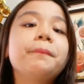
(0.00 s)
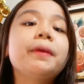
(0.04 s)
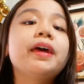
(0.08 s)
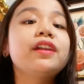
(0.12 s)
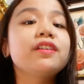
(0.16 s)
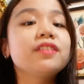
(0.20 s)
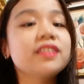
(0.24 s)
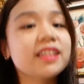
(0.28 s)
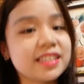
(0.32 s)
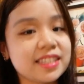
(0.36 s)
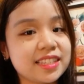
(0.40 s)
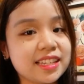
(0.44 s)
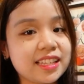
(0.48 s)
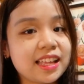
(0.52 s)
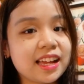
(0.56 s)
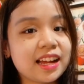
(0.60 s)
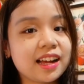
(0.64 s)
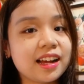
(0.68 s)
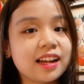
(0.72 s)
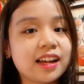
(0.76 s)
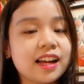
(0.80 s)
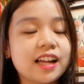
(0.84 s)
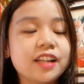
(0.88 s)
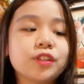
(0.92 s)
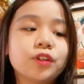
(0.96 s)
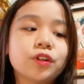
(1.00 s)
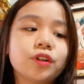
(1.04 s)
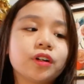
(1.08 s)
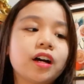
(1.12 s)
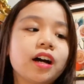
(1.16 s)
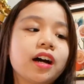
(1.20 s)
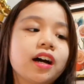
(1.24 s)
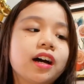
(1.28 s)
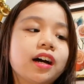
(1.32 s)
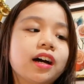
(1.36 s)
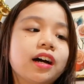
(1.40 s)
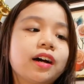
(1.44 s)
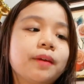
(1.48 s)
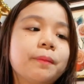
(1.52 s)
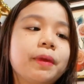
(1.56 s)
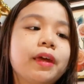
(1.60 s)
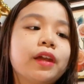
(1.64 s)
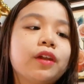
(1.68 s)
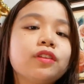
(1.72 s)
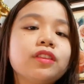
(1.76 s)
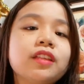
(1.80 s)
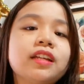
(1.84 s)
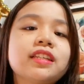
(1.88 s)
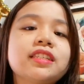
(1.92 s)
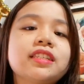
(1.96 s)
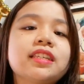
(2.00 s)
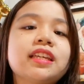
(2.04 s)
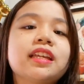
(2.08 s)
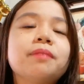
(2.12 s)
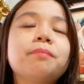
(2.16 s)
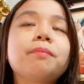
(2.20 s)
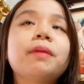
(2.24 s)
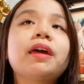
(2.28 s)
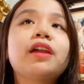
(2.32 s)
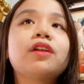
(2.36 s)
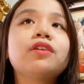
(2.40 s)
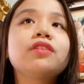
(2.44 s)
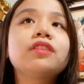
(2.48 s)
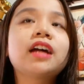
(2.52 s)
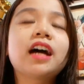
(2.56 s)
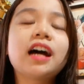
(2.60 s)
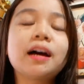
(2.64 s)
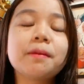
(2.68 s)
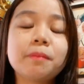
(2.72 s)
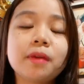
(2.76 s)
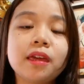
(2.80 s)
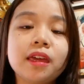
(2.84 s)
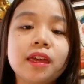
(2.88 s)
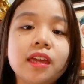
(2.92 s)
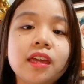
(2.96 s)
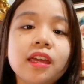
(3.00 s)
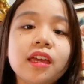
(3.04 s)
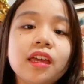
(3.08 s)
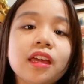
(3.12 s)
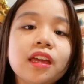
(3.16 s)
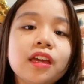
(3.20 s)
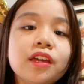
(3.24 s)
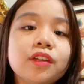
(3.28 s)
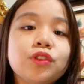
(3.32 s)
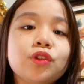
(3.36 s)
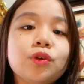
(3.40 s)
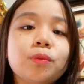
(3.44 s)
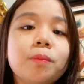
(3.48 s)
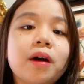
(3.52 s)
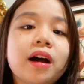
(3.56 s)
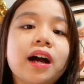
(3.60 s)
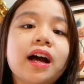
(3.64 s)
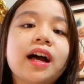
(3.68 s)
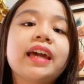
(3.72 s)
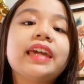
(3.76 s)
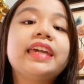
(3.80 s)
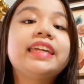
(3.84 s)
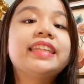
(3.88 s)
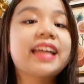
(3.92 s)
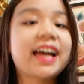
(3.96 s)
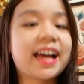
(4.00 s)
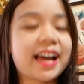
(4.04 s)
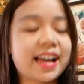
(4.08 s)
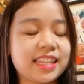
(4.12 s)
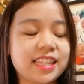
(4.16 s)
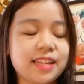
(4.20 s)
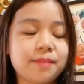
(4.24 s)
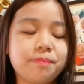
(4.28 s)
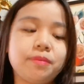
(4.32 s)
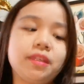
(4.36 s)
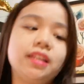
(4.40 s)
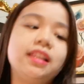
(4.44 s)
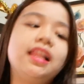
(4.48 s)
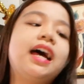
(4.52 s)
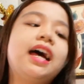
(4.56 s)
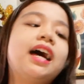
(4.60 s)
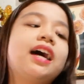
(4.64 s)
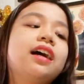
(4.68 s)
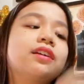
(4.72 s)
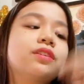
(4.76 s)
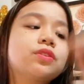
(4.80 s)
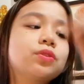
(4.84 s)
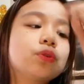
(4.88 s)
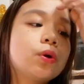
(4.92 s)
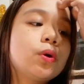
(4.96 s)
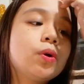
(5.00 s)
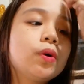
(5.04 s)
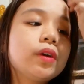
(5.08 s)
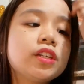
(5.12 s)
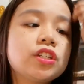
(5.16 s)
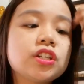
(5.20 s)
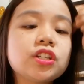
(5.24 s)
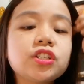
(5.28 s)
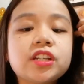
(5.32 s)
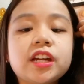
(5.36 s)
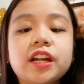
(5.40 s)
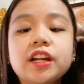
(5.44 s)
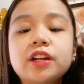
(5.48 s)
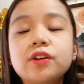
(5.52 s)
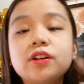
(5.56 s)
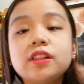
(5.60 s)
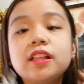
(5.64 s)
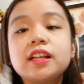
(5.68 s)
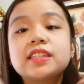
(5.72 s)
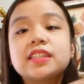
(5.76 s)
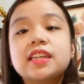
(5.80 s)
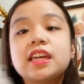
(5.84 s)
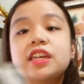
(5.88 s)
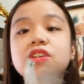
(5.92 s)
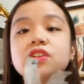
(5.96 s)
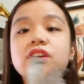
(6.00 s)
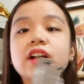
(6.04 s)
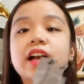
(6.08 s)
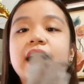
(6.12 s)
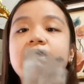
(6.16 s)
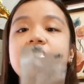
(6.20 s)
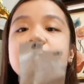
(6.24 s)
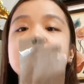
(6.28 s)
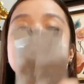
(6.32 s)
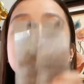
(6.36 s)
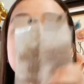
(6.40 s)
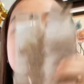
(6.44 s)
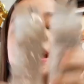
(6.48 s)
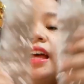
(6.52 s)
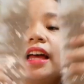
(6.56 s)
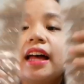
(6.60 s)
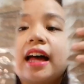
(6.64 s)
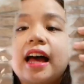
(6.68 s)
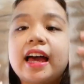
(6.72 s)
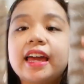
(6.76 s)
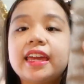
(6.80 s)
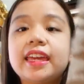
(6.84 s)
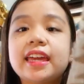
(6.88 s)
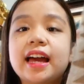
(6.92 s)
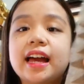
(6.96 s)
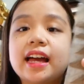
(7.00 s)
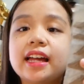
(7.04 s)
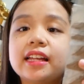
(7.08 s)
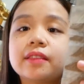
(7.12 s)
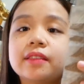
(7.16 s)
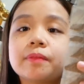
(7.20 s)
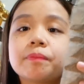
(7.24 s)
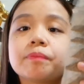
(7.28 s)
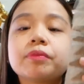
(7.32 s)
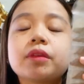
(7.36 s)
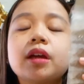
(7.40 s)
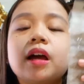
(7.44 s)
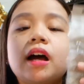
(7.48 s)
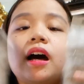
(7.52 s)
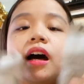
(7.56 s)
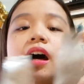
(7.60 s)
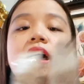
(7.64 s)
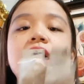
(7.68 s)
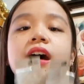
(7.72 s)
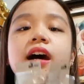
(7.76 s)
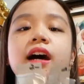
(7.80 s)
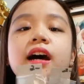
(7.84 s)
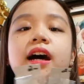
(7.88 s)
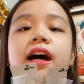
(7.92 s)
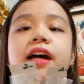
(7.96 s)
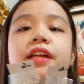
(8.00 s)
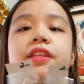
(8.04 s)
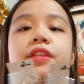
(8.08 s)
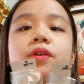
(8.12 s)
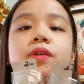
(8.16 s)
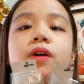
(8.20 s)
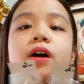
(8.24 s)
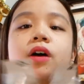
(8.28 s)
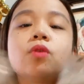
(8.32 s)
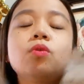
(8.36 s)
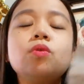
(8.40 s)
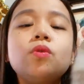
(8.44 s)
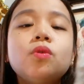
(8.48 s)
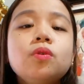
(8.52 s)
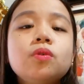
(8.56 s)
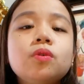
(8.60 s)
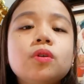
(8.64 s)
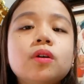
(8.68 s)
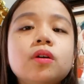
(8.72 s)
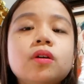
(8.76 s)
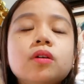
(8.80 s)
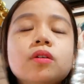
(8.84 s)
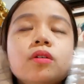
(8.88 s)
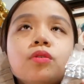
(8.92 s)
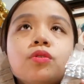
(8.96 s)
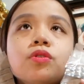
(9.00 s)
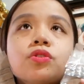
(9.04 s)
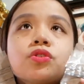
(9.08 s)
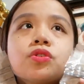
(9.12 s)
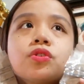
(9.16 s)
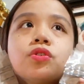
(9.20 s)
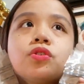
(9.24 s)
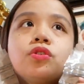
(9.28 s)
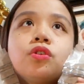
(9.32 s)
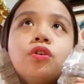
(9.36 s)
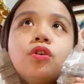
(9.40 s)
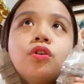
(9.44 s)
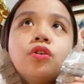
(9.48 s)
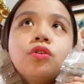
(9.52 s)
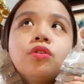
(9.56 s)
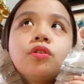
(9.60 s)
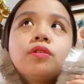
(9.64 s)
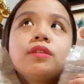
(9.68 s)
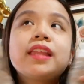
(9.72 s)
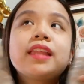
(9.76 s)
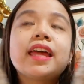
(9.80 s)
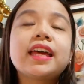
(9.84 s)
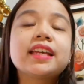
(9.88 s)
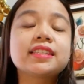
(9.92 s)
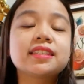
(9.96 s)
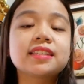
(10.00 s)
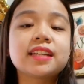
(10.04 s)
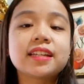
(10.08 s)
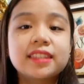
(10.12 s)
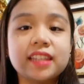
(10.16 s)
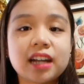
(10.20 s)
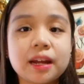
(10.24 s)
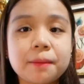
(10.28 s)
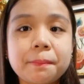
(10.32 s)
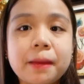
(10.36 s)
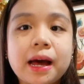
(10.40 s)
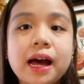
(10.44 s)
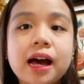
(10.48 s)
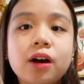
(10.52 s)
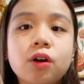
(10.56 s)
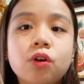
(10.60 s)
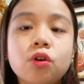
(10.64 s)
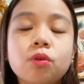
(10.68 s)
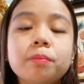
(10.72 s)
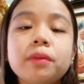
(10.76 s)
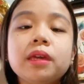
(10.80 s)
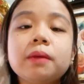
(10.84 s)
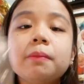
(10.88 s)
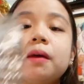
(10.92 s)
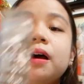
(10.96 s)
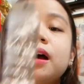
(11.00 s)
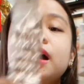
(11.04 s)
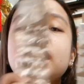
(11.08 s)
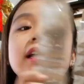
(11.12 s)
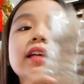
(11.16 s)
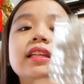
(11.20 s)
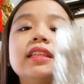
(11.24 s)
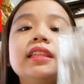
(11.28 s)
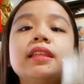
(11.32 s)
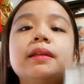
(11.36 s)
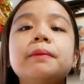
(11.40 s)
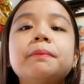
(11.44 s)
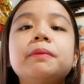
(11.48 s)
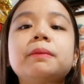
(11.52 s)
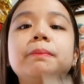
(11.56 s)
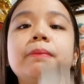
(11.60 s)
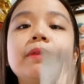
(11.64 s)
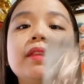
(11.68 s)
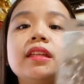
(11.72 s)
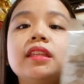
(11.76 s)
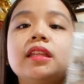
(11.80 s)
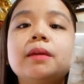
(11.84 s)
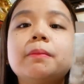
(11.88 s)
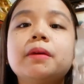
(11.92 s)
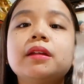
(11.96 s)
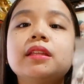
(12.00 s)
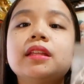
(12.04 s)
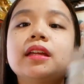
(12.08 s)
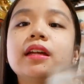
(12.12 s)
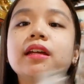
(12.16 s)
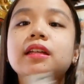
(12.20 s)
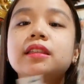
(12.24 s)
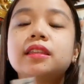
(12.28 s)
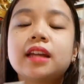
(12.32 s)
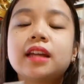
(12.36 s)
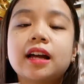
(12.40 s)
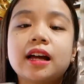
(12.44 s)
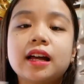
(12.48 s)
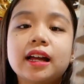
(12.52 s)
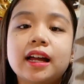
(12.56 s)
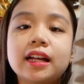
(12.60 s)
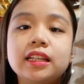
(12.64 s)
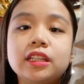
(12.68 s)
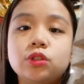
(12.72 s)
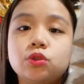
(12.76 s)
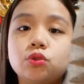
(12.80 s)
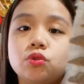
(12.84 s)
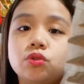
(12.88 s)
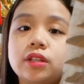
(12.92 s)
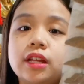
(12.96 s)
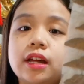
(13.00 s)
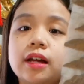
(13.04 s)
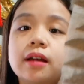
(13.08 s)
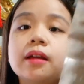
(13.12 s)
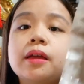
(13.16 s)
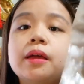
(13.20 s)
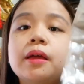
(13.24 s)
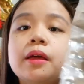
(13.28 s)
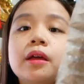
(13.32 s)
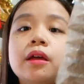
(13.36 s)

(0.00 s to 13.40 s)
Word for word: meron na silang, ano, uh, meron, na, si meron na kami ng mga hinahanap nila. So, isi-share ko lang sa inyo guys. Ayan. Uh, ano, ah, kung gusto nyo less na trabaho, may mga nabibili naman na nakaganito na